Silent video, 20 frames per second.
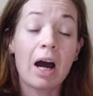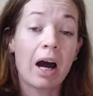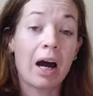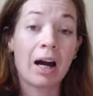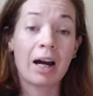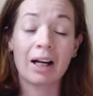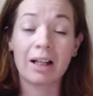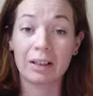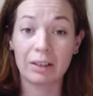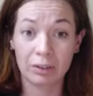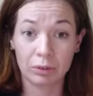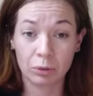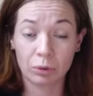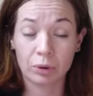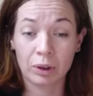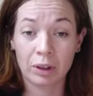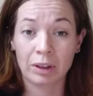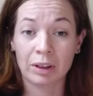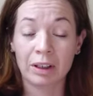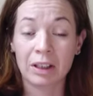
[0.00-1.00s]
А,
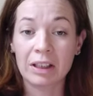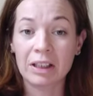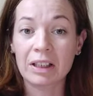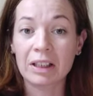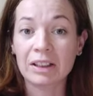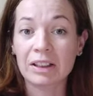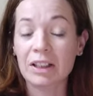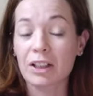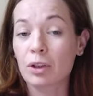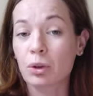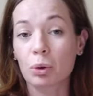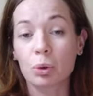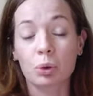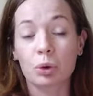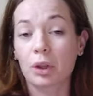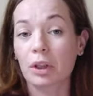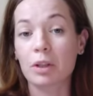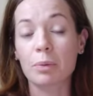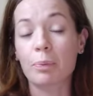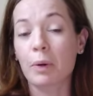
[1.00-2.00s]
а если
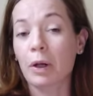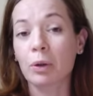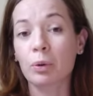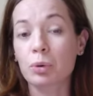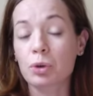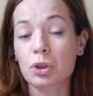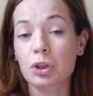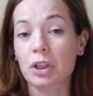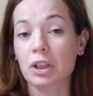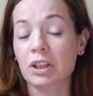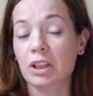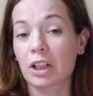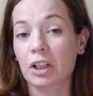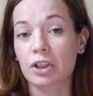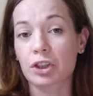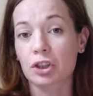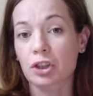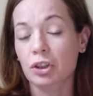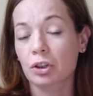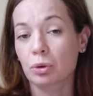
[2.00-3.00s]
йогурта не получится,
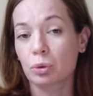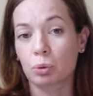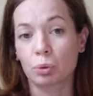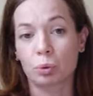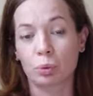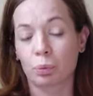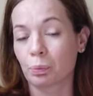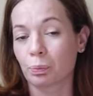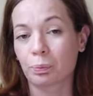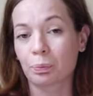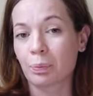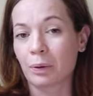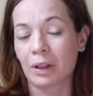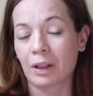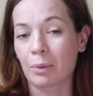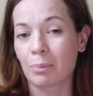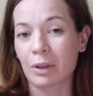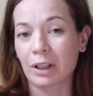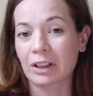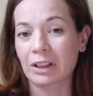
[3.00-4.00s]
значит, ну,
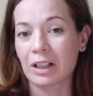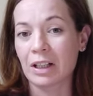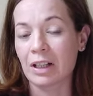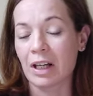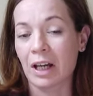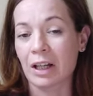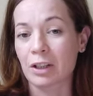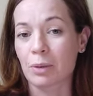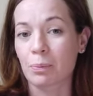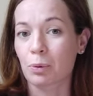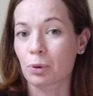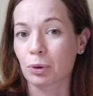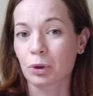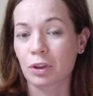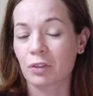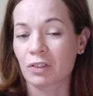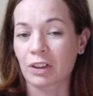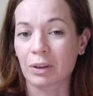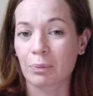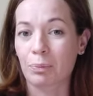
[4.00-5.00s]
а, бактерии, они
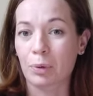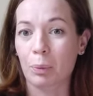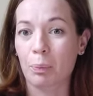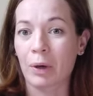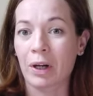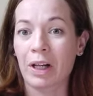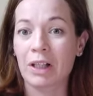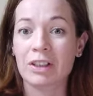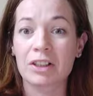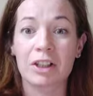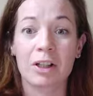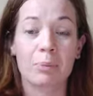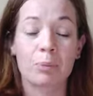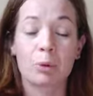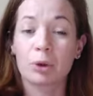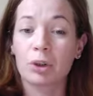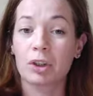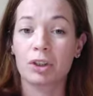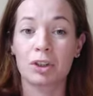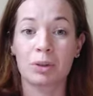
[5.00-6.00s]
просто в этом препарате
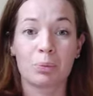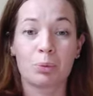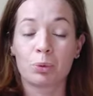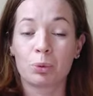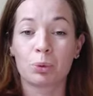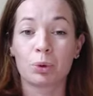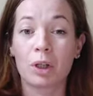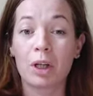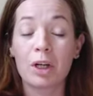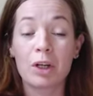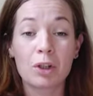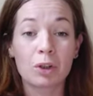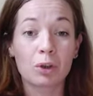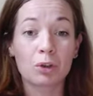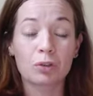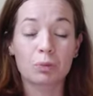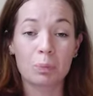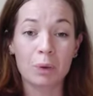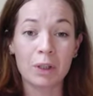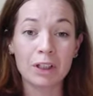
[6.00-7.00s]
работать не будут. То
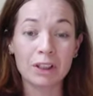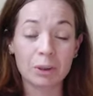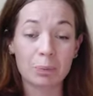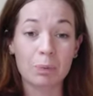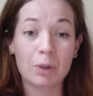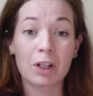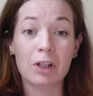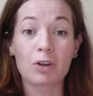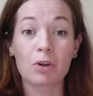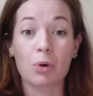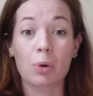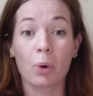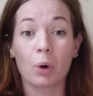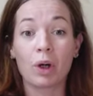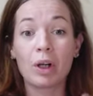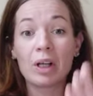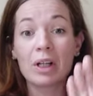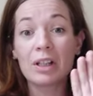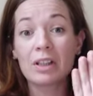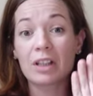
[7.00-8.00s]
есть, в принципе,
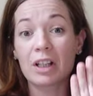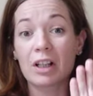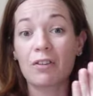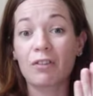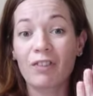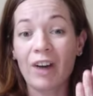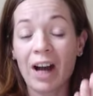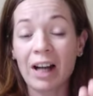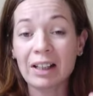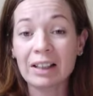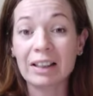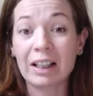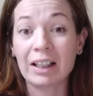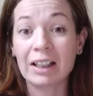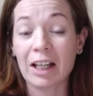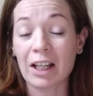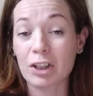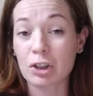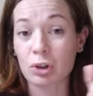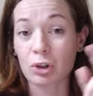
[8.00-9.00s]
легко. Три факта
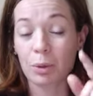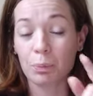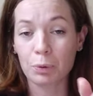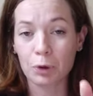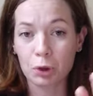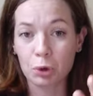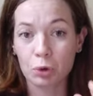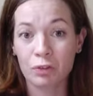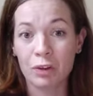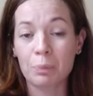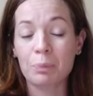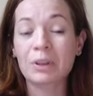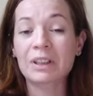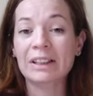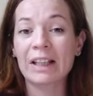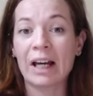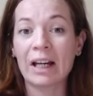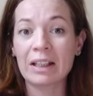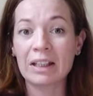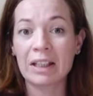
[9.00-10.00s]
я еще напишу в
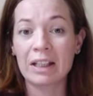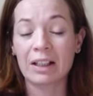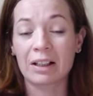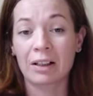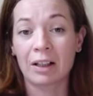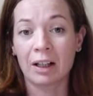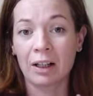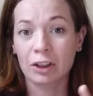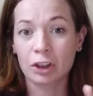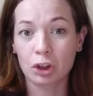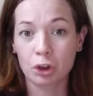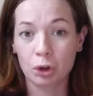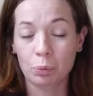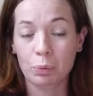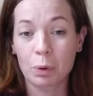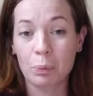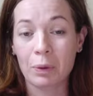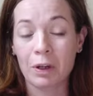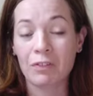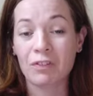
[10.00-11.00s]
описании, что
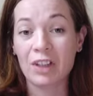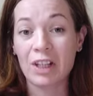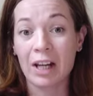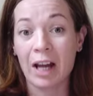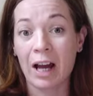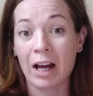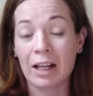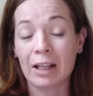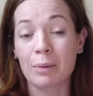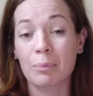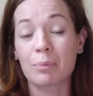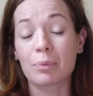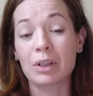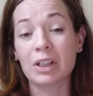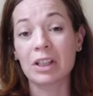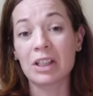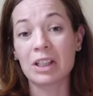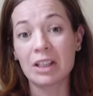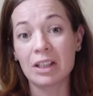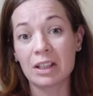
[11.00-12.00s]
мы проверяем,
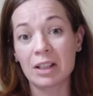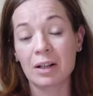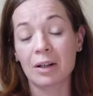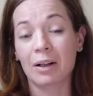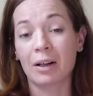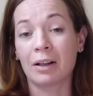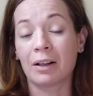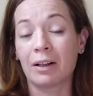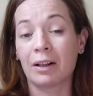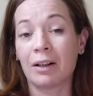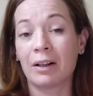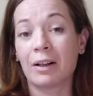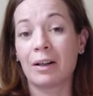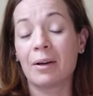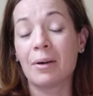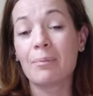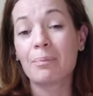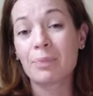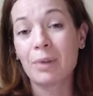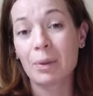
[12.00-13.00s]
и
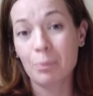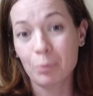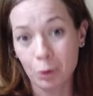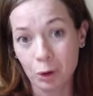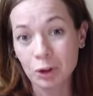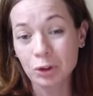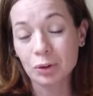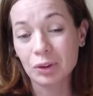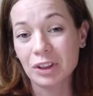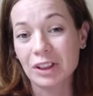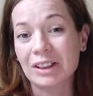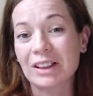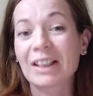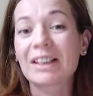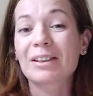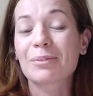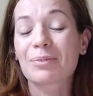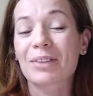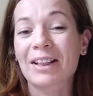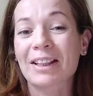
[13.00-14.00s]
а, пользуйтесь
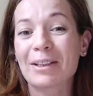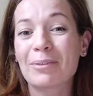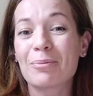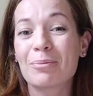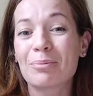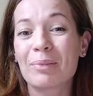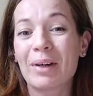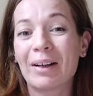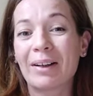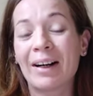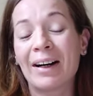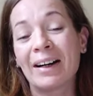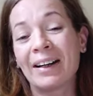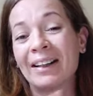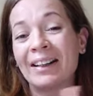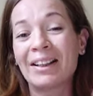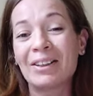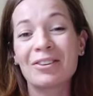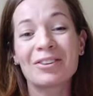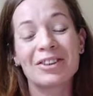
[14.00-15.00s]
этим таким
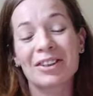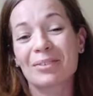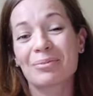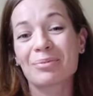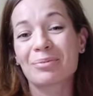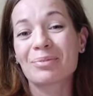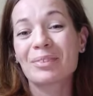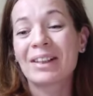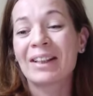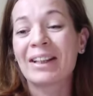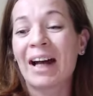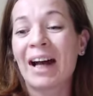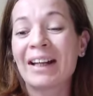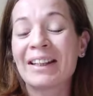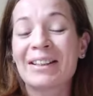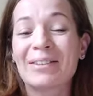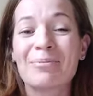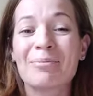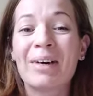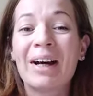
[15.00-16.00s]
а, легким
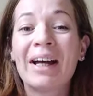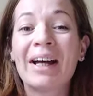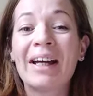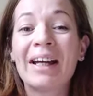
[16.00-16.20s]
гайдом.